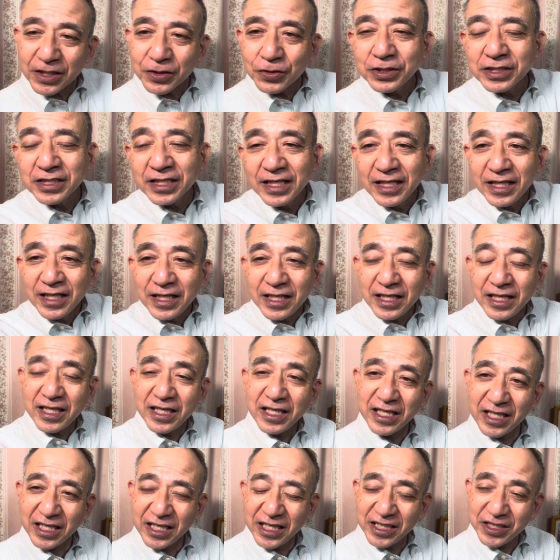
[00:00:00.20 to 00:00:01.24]
とです。
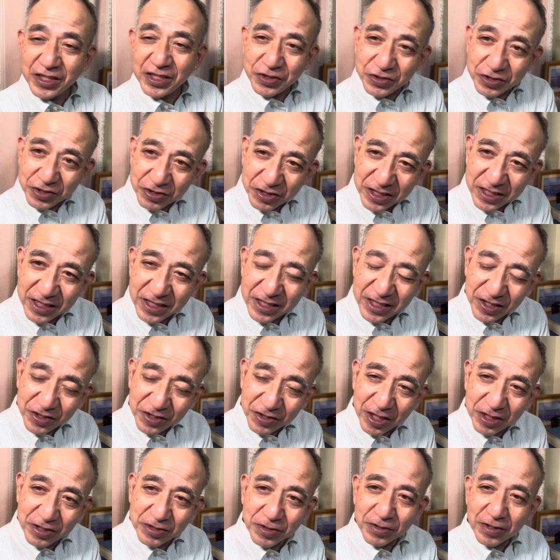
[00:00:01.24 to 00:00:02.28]
えー、ニュースイ
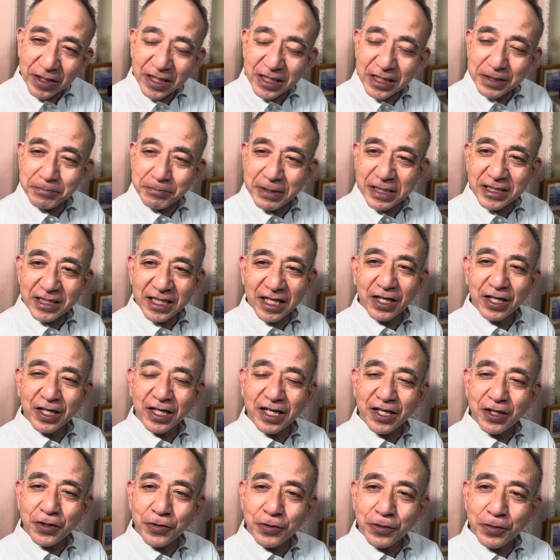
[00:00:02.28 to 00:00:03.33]
ンタクトになりまし
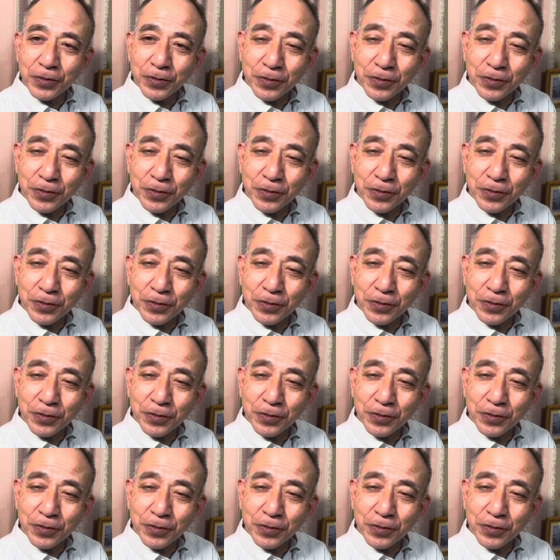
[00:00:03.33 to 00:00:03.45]
た。